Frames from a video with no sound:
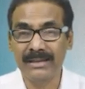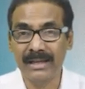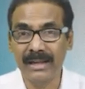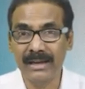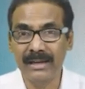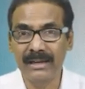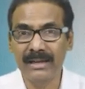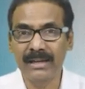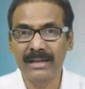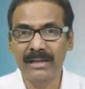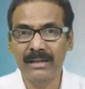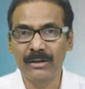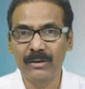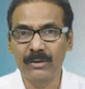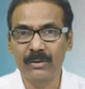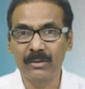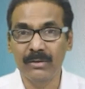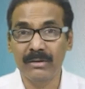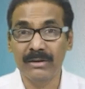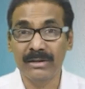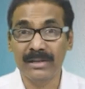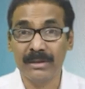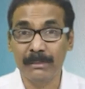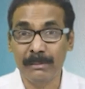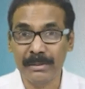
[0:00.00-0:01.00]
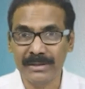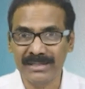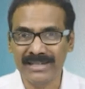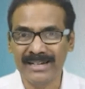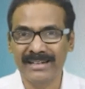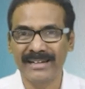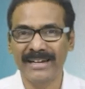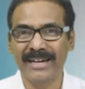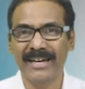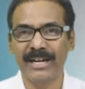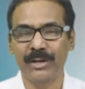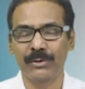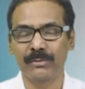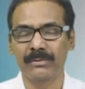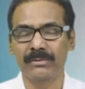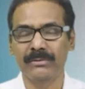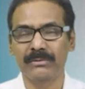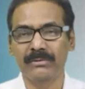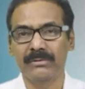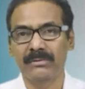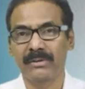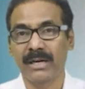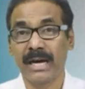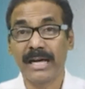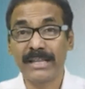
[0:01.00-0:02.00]
ఢిల్లీలో రిప్రజెంటేటివ్
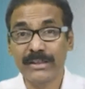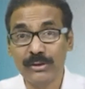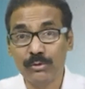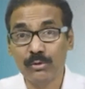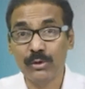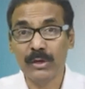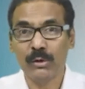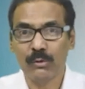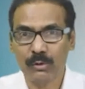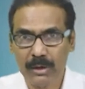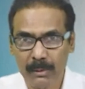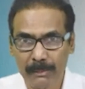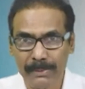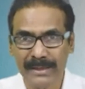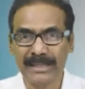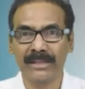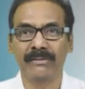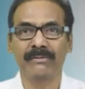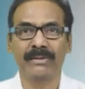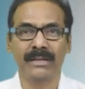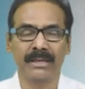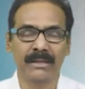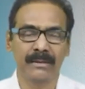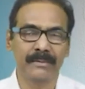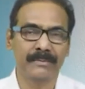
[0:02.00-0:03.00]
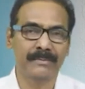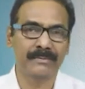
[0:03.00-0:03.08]
అది కూడా ఒక పదవి